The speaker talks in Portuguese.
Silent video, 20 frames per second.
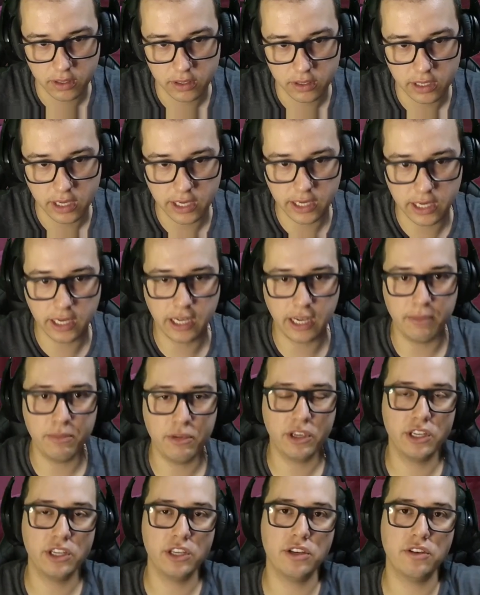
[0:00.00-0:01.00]
É aquele caminho
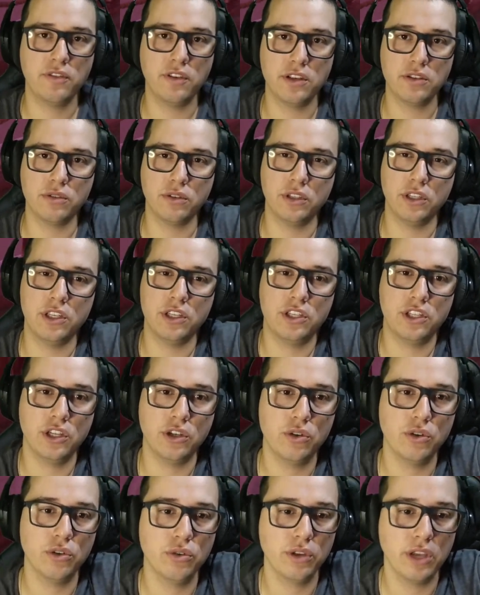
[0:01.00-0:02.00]
que a gente fez quando a gente
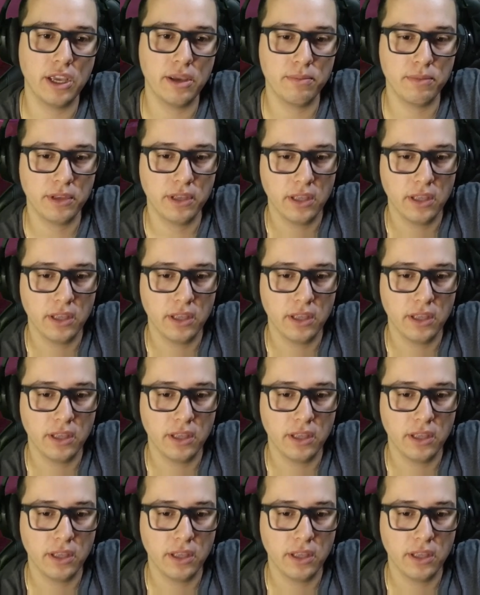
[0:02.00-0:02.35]
chegou no game.